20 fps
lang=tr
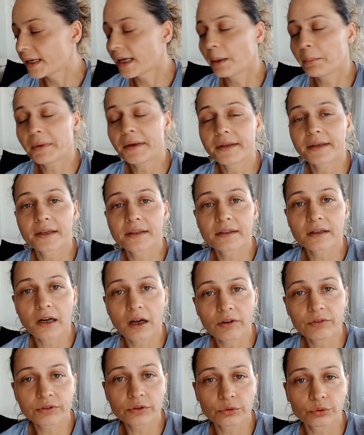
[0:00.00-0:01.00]
Hemen
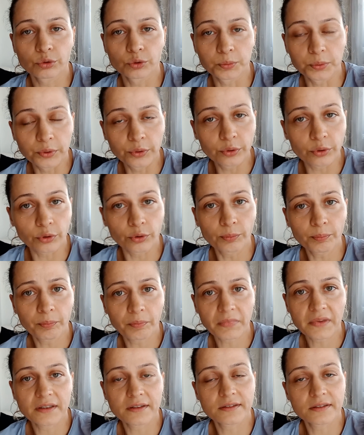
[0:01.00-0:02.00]
etrafı süpürüyorum,
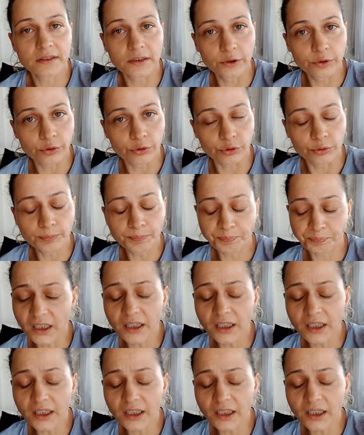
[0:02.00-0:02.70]
siliyorum.